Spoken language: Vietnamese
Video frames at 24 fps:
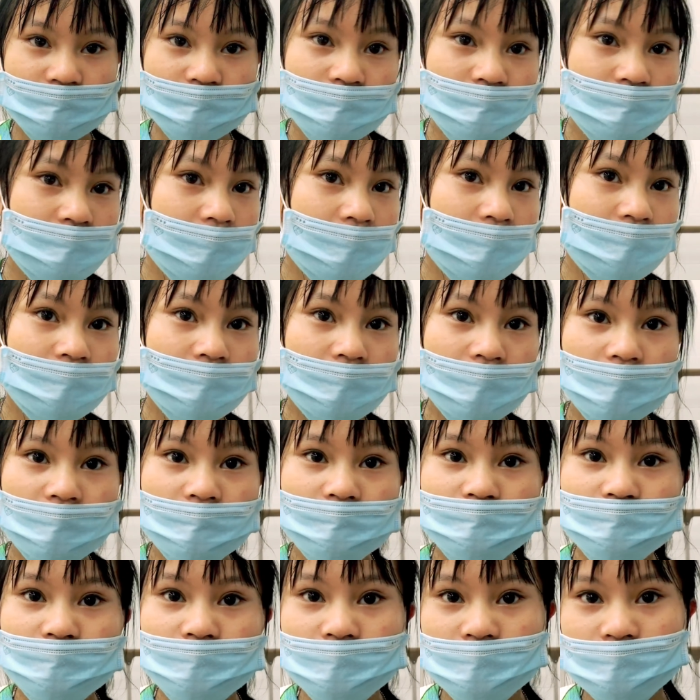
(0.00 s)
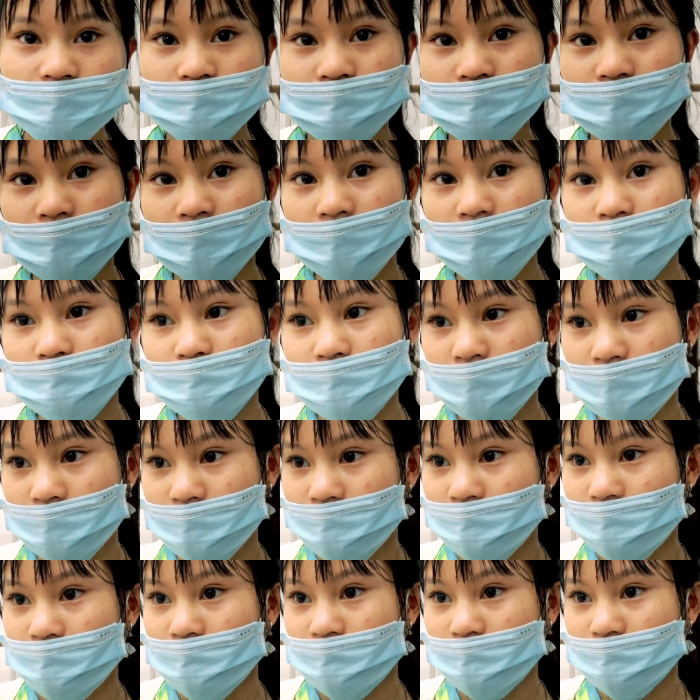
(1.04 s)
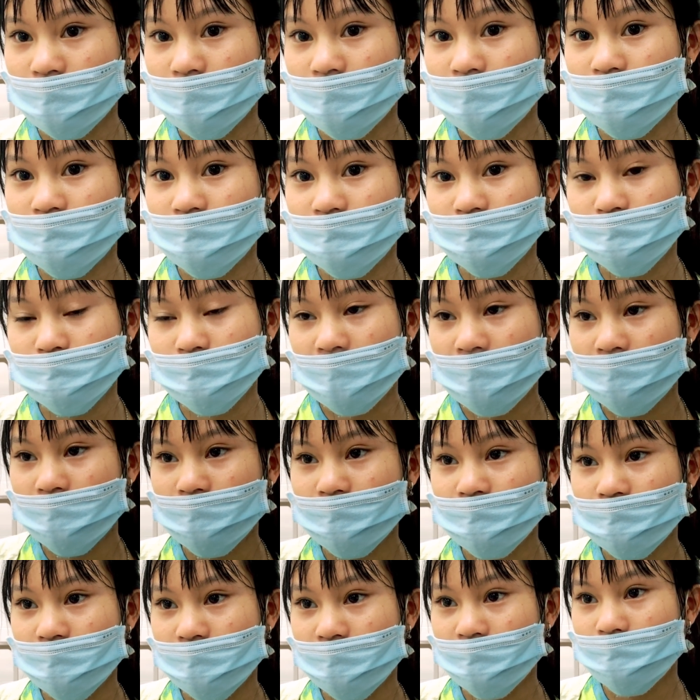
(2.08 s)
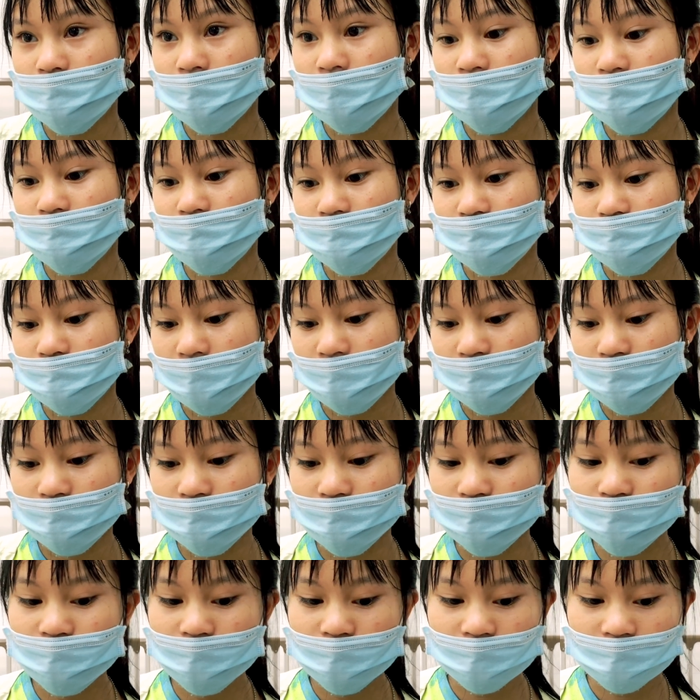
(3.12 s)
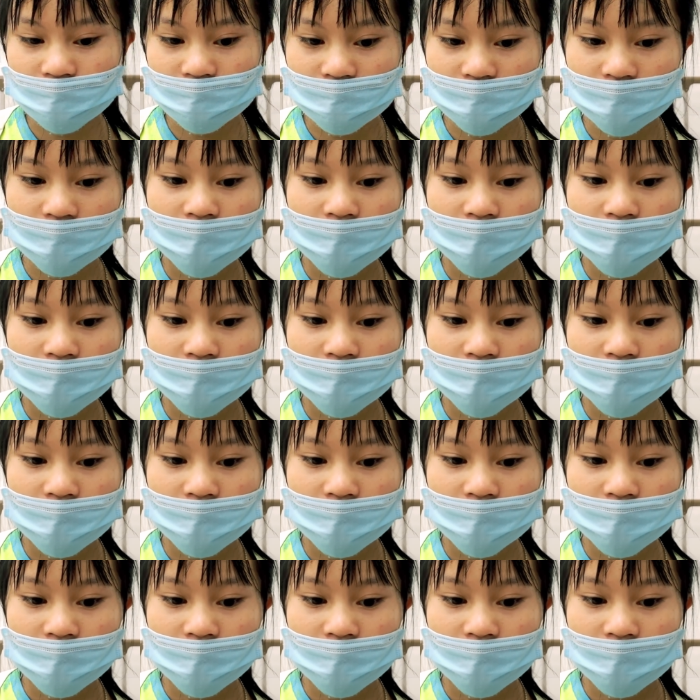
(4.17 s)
xuống đây coi mẹ rồi con, rồi bác để bên nội nuôi,